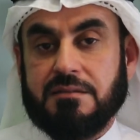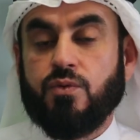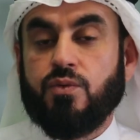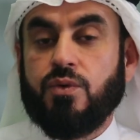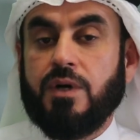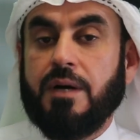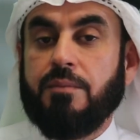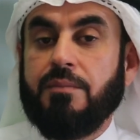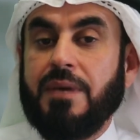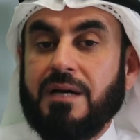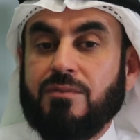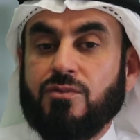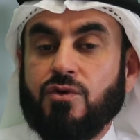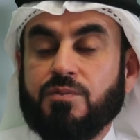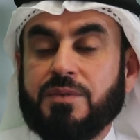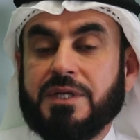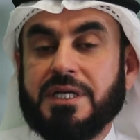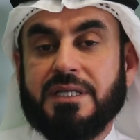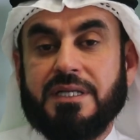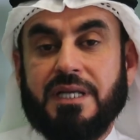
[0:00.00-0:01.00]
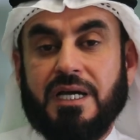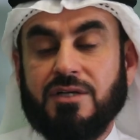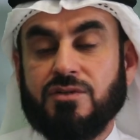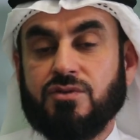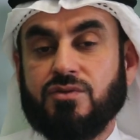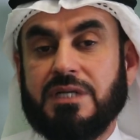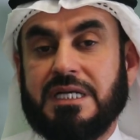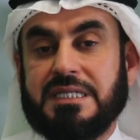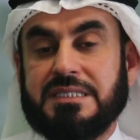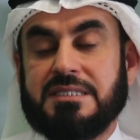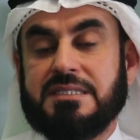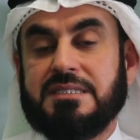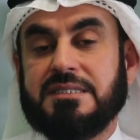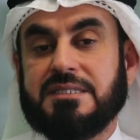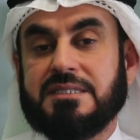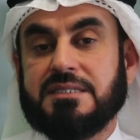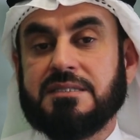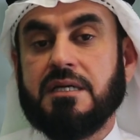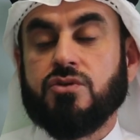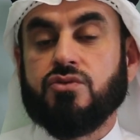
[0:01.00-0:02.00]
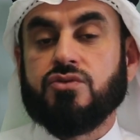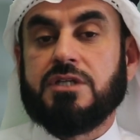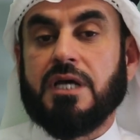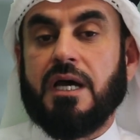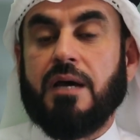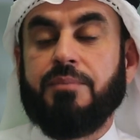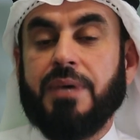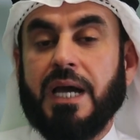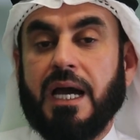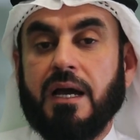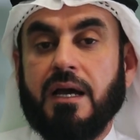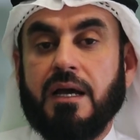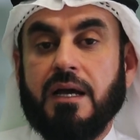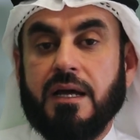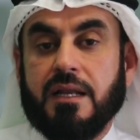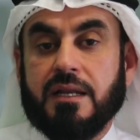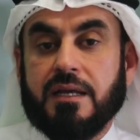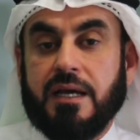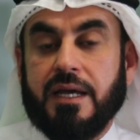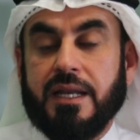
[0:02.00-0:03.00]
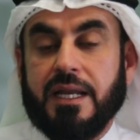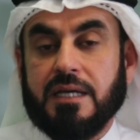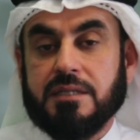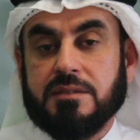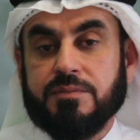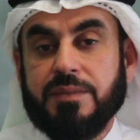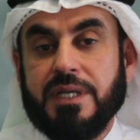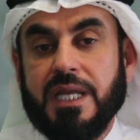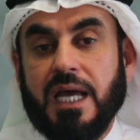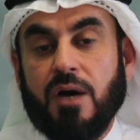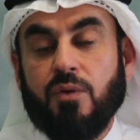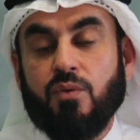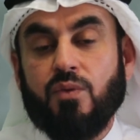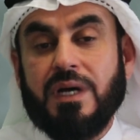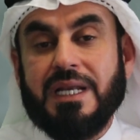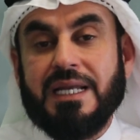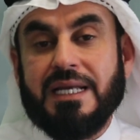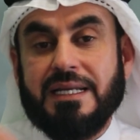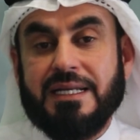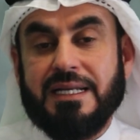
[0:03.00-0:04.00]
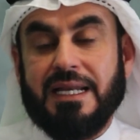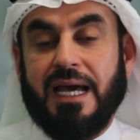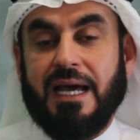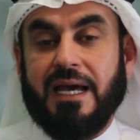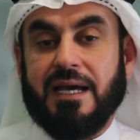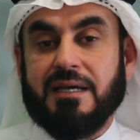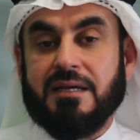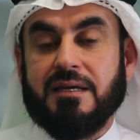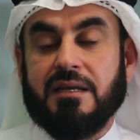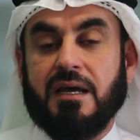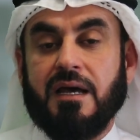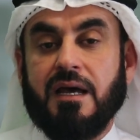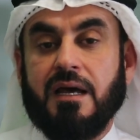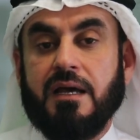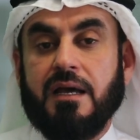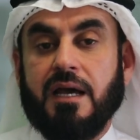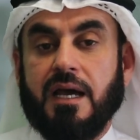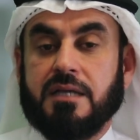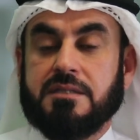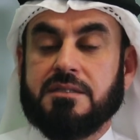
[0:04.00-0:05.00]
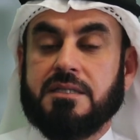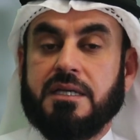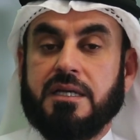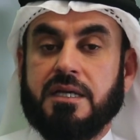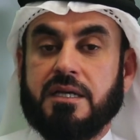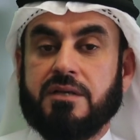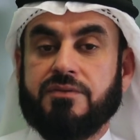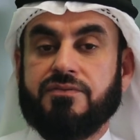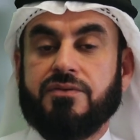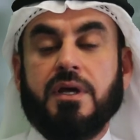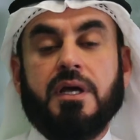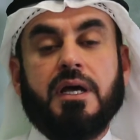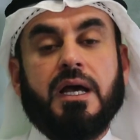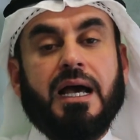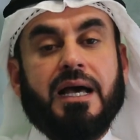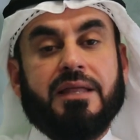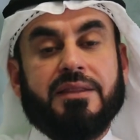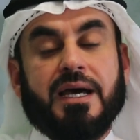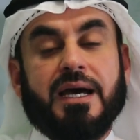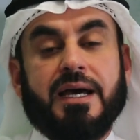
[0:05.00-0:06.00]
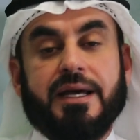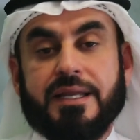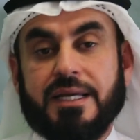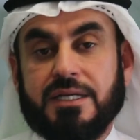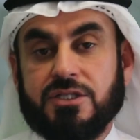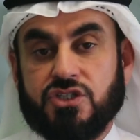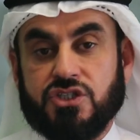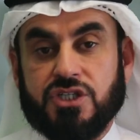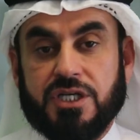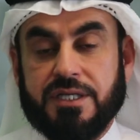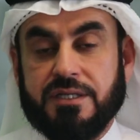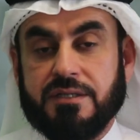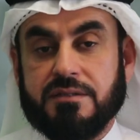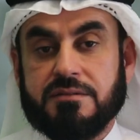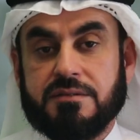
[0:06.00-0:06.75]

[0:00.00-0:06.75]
وما ممكن نحن نجلس نتابع القناة من أول للآخرة حتى نعرف هذا قناة جيد